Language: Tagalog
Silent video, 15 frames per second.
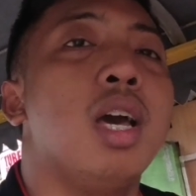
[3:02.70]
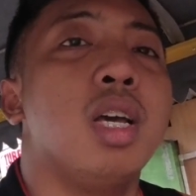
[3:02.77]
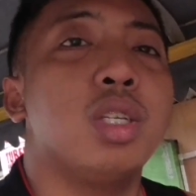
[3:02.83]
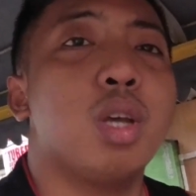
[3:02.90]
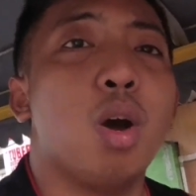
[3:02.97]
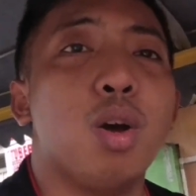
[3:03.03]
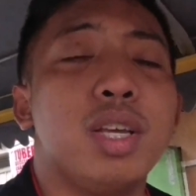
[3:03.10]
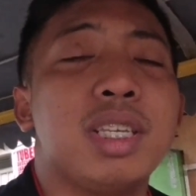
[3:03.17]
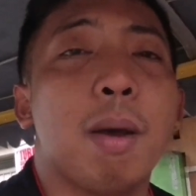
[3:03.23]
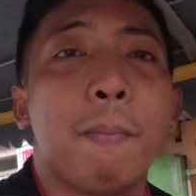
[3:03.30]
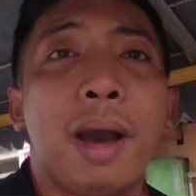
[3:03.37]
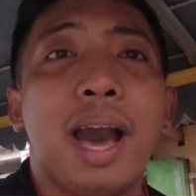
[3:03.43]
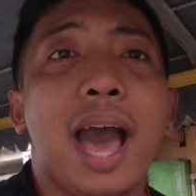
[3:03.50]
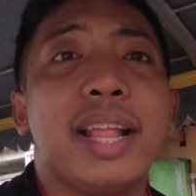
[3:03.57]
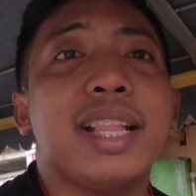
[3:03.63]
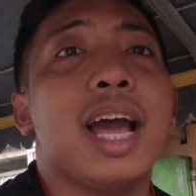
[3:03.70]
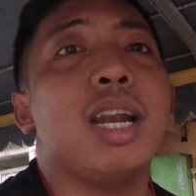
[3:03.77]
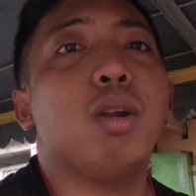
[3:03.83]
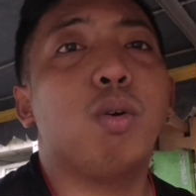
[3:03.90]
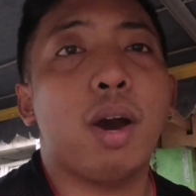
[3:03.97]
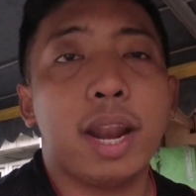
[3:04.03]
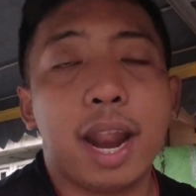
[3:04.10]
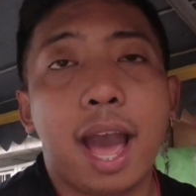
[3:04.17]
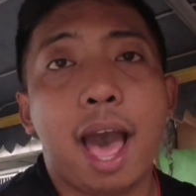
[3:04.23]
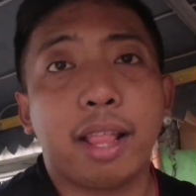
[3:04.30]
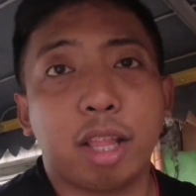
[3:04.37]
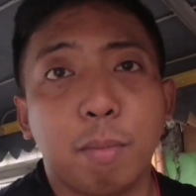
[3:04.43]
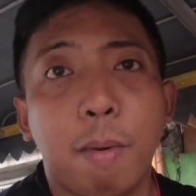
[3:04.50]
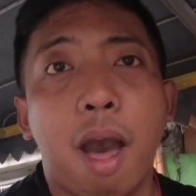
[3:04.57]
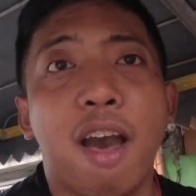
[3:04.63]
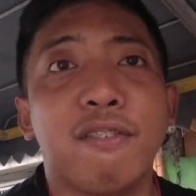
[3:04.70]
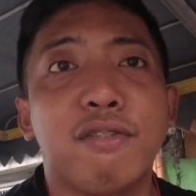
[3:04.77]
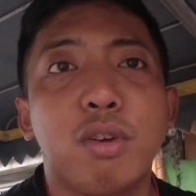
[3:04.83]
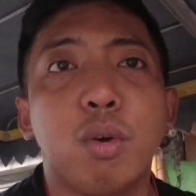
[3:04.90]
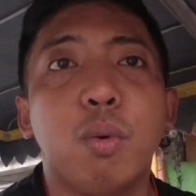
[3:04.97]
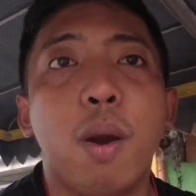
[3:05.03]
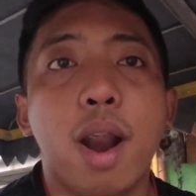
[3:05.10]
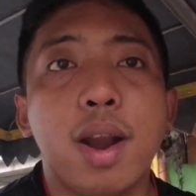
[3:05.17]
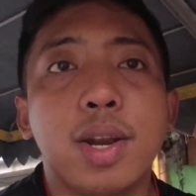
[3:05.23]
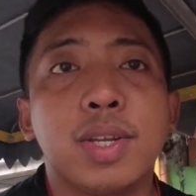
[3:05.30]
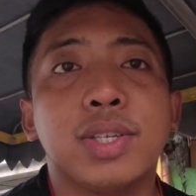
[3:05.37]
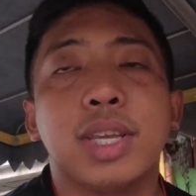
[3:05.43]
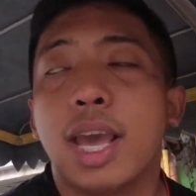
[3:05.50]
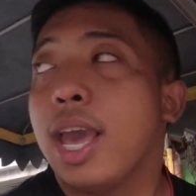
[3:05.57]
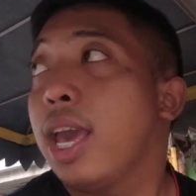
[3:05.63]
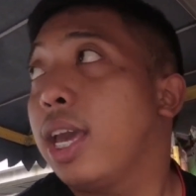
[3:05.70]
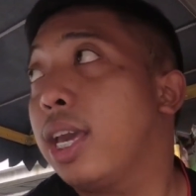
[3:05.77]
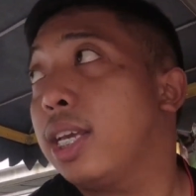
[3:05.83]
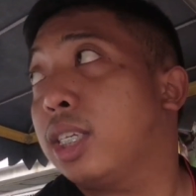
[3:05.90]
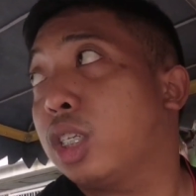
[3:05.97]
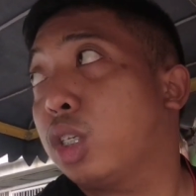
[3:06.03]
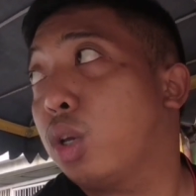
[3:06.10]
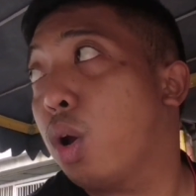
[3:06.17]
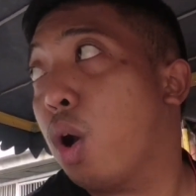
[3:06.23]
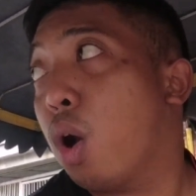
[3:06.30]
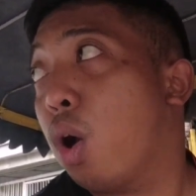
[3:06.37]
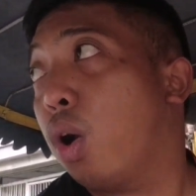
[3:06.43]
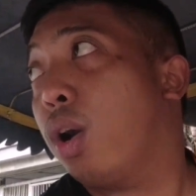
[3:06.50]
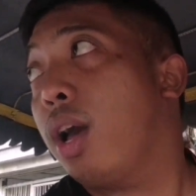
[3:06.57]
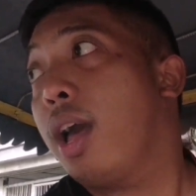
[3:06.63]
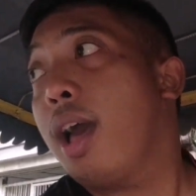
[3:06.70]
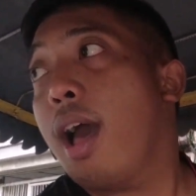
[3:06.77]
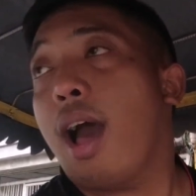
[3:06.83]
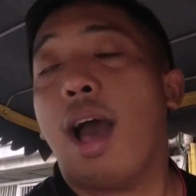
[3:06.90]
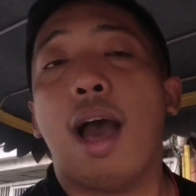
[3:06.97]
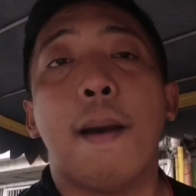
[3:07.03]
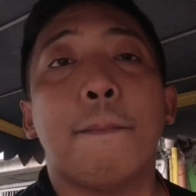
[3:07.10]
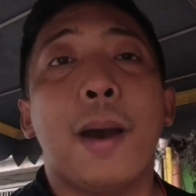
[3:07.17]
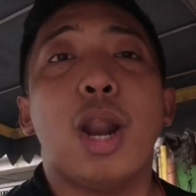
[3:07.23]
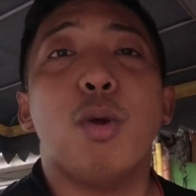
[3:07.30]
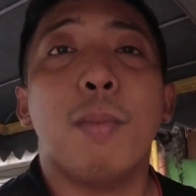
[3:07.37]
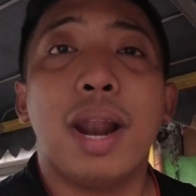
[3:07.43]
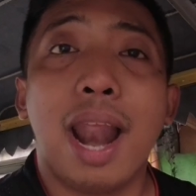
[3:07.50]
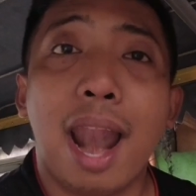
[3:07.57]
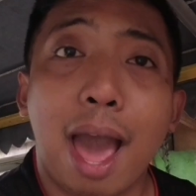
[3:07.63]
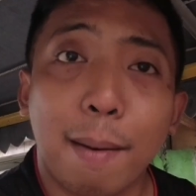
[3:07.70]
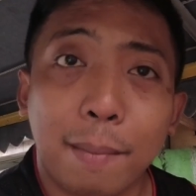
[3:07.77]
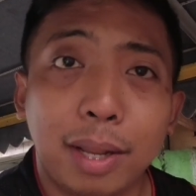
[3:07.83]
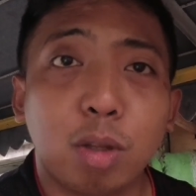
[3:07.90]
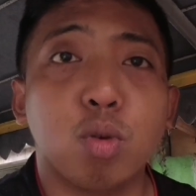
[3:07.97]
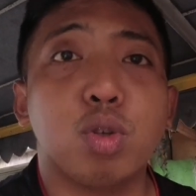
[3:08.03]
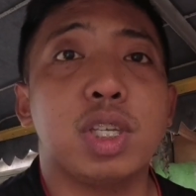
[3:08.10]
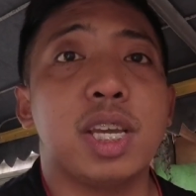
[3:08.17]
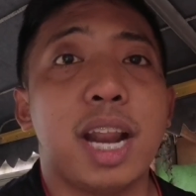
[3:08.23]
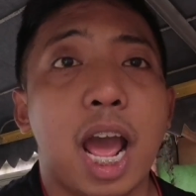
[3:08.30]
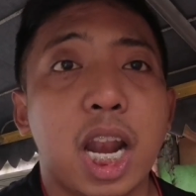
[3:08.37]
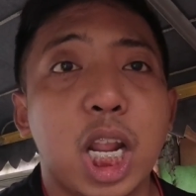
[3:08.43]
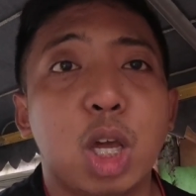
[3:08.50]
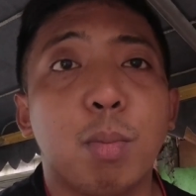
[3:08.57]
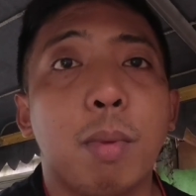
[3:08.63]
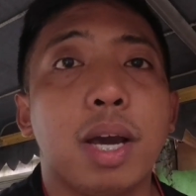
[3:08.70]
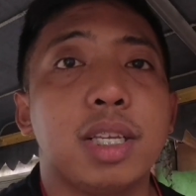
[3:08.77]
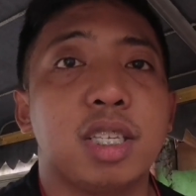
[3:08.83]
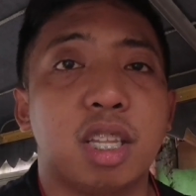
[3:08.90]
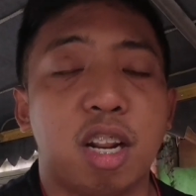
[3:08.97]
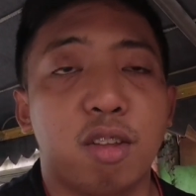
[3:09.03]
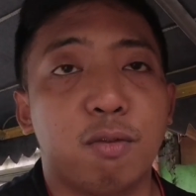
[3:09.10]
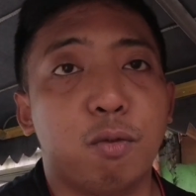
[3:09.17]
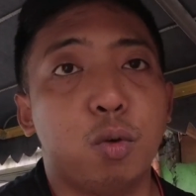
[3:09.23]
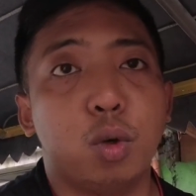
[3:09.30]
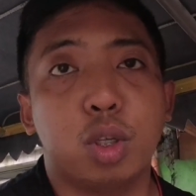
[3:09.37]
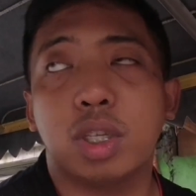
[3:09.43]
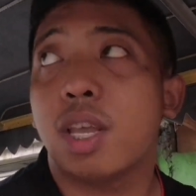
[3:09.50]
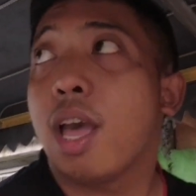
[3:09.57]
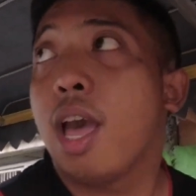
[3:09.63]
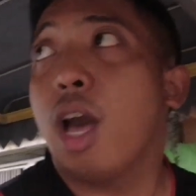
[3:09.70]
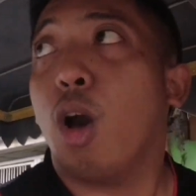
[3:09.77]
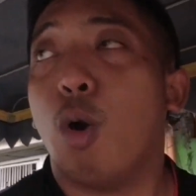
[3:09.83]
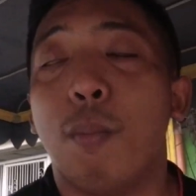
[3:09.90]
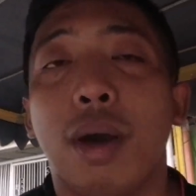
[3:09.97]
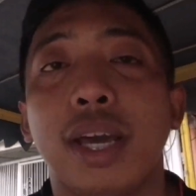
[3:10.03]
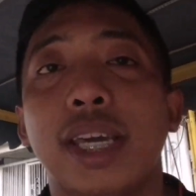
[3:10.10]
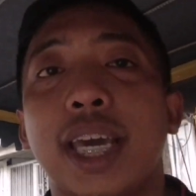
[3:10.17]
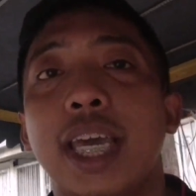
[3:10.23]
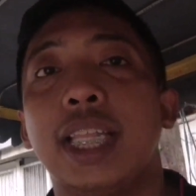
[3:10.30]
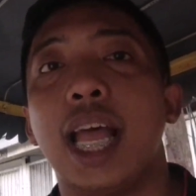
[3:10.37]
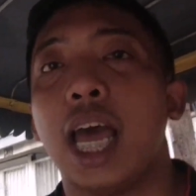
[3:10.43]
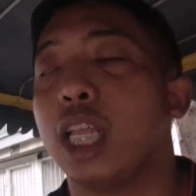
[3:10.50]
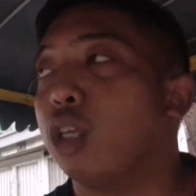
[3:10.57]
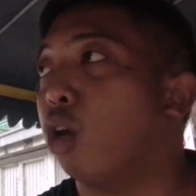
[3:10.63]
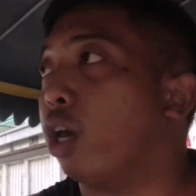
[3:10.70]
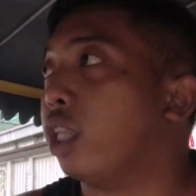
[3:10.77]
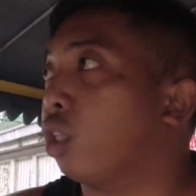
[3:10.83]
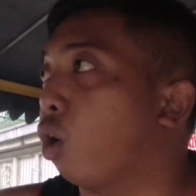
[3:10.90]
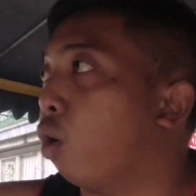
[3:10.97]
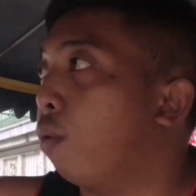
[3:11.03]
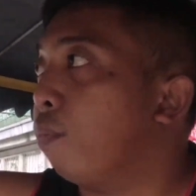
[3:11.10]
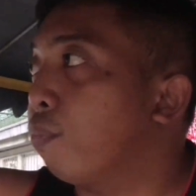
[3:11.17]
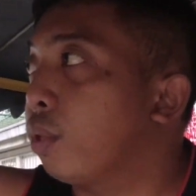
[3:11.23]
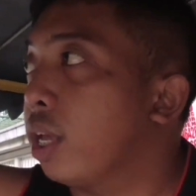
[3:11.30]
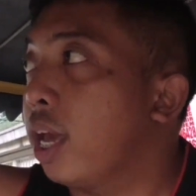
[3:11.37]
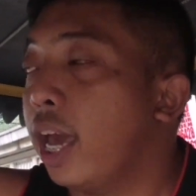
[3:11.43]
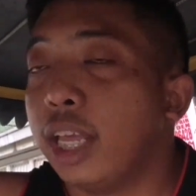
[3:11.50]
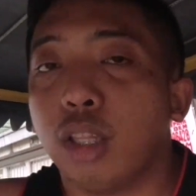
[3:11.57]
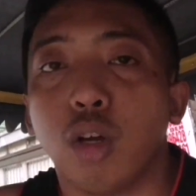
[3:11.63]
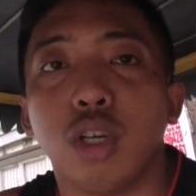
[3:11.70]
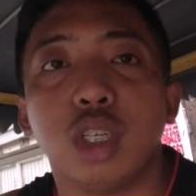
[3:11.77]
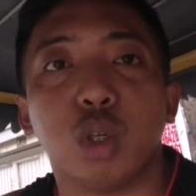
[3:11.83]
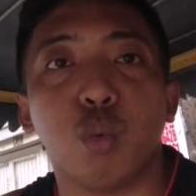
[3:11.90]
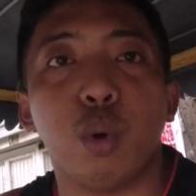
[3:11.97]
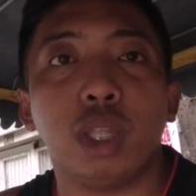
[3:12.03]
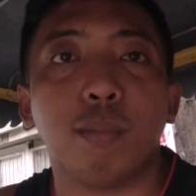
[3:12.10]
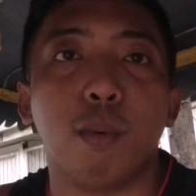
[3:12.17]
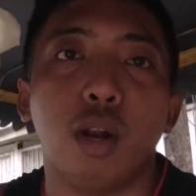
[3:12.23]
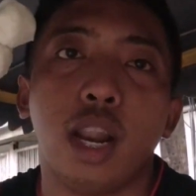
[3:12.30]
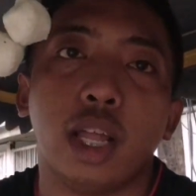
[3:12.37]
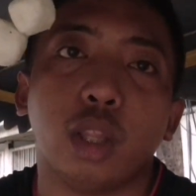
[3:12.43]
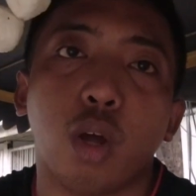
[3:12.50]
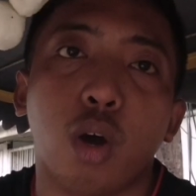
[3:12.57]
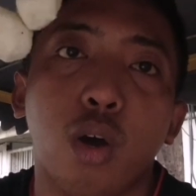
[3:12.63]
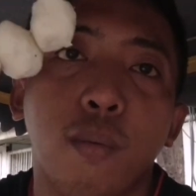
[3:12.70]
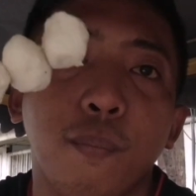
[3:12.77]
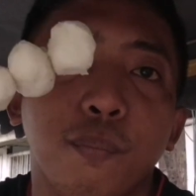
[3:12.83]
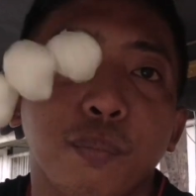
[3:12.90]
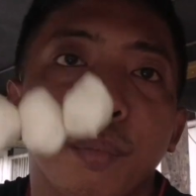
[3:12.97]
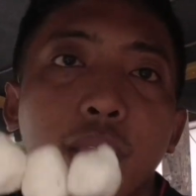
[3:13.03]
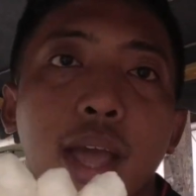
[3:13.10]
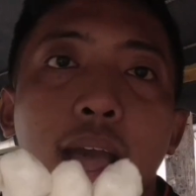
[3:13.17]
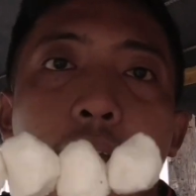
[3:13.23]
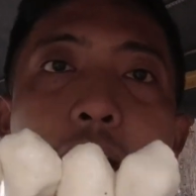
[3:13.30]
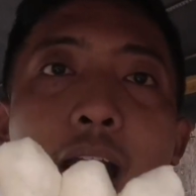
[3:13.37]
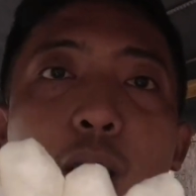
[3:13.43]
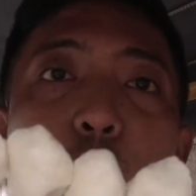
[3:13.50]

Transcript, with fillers: So, isa pang katanungan ng ating mga viewers is yung uh, paano malalaman kung sira na yung mga street foods. Kung makikita nyo ito, itong squid ball na to, uh,